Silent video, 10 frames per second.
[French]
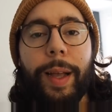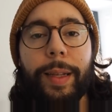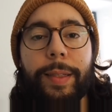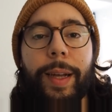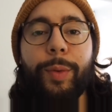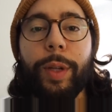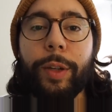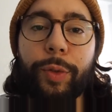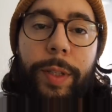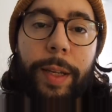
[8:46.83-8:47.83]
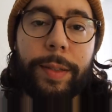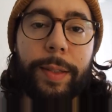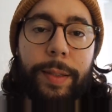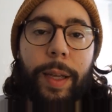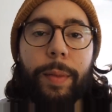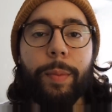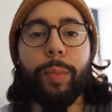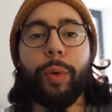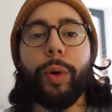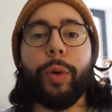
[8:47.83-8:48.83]
À ça, on a ajouté un système
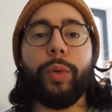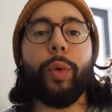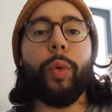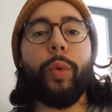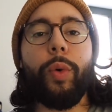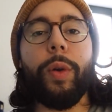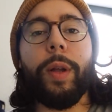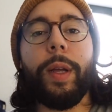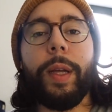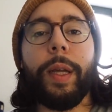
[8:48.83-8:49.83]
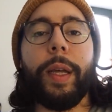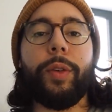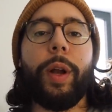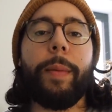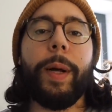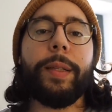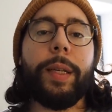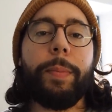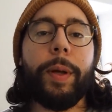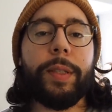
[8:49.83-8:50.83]
pour que quand on roule et que la
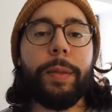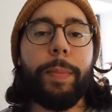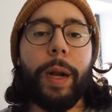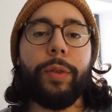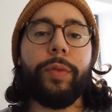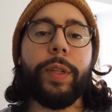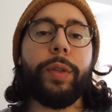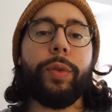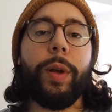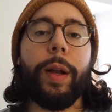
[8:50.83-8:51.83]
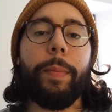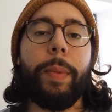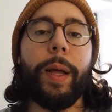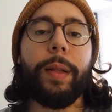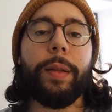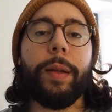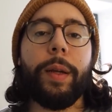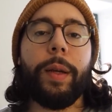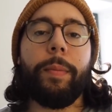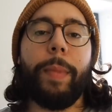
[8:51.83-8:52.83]
batterie principale du véhicule elle est pleine,
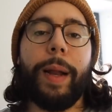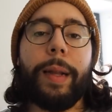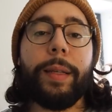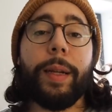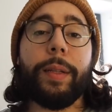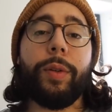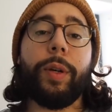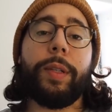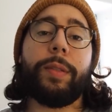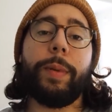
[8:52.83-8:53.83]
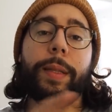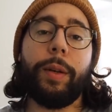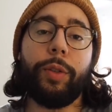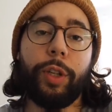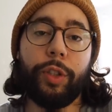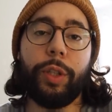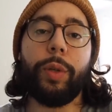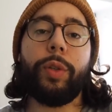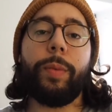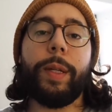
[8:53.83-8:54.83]
bah, l'alternateur il se met à recharger
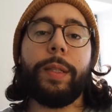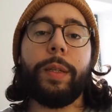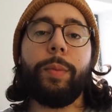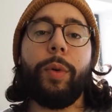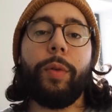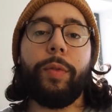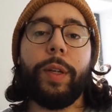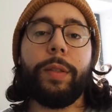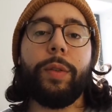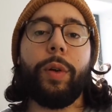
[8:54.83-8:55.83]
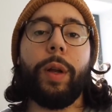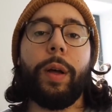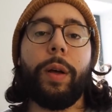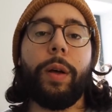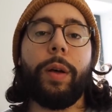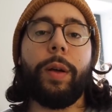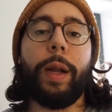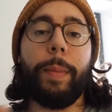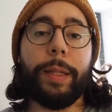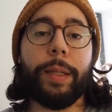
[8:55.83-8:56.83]
automatiquement en fait
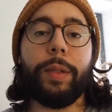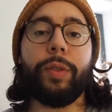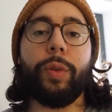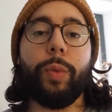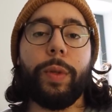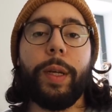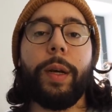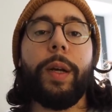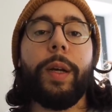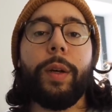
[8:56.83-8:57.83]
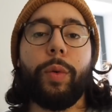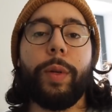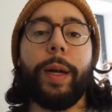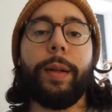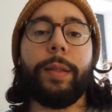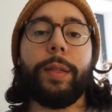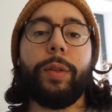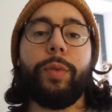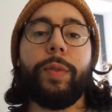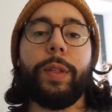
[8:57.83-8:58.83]
la batterie secondaire qu'on a à
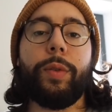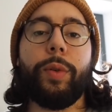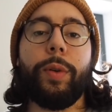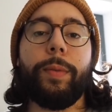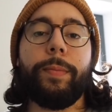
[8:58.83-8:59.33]
l'intérieur du véhicule.